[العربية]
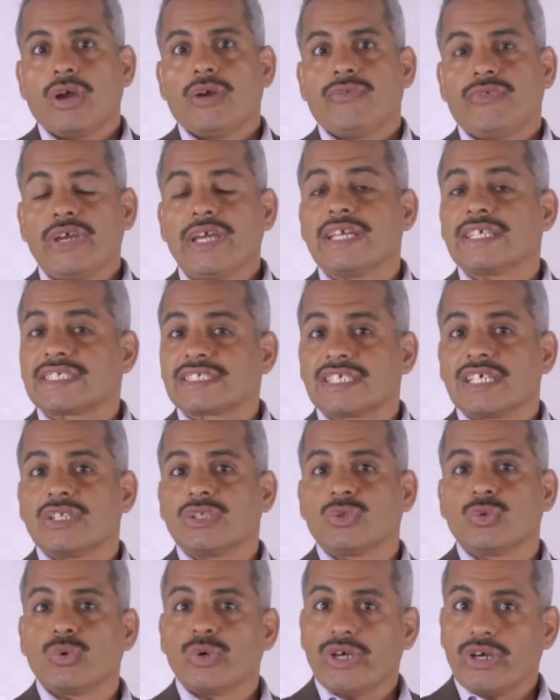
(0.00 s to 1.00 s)
في
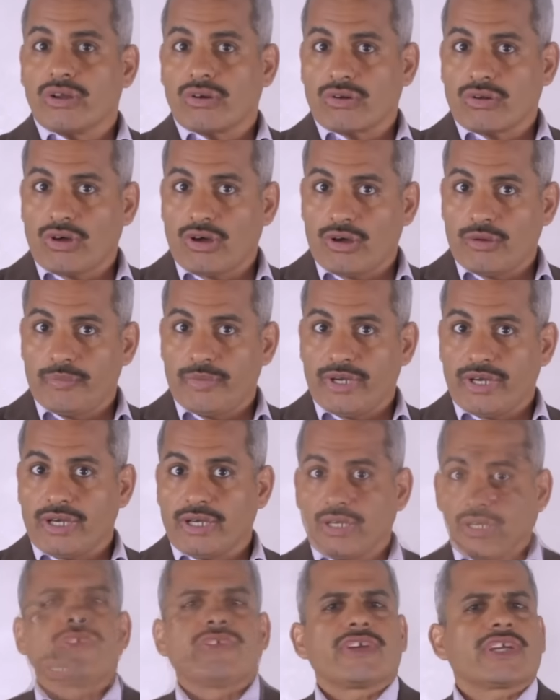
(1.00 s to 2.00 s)
الصندوق
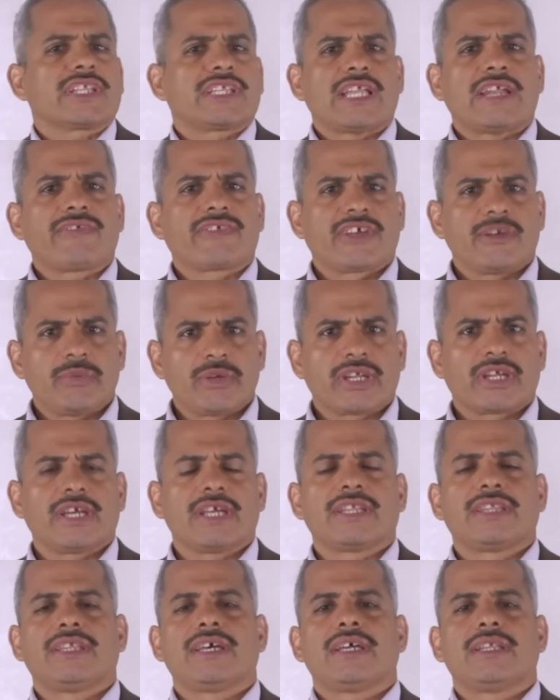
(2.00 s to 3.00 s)
الرابع في اختلاف كبير
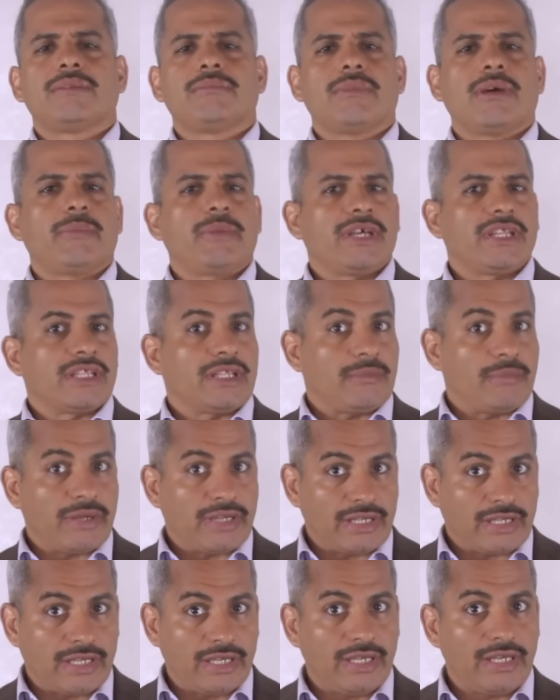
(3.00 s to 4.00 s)
جدا ما بين
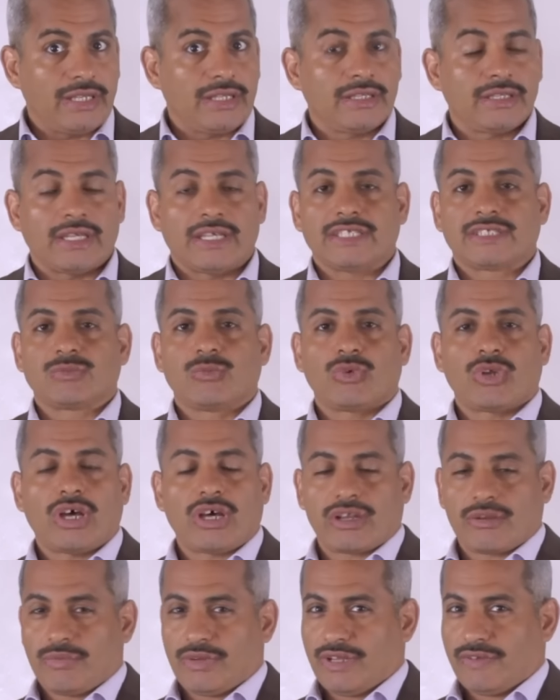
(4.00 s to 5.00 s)
البنكين ده اسمه
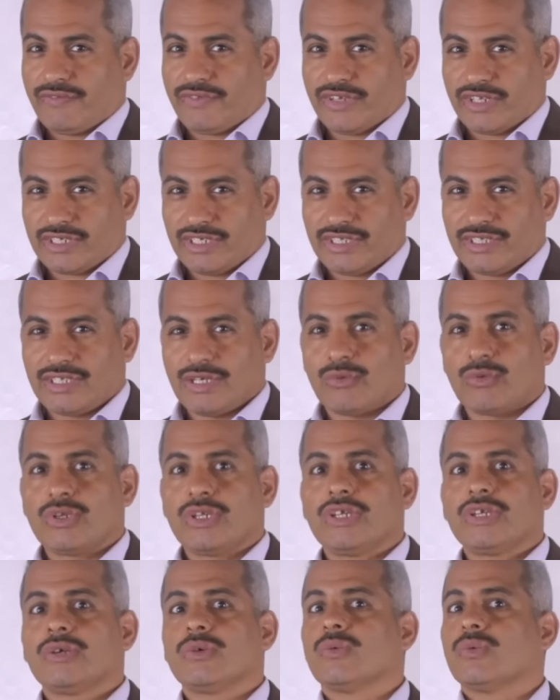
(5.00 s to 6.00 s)
العربي الأفريقي
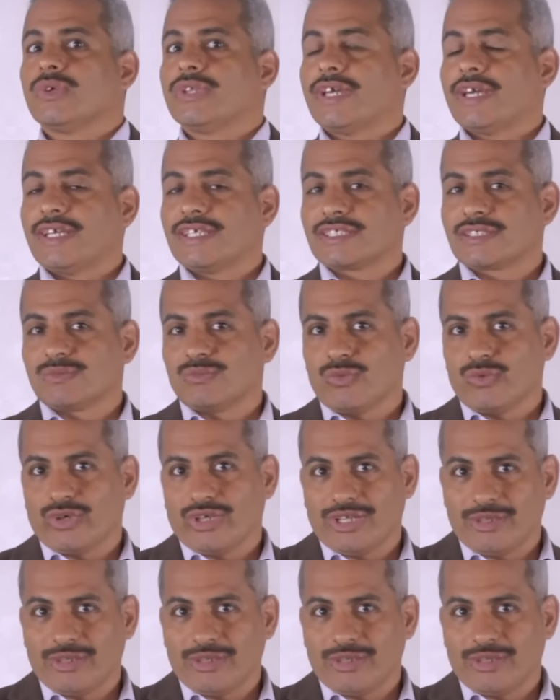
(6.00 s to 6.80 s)
الدولي وده اسمه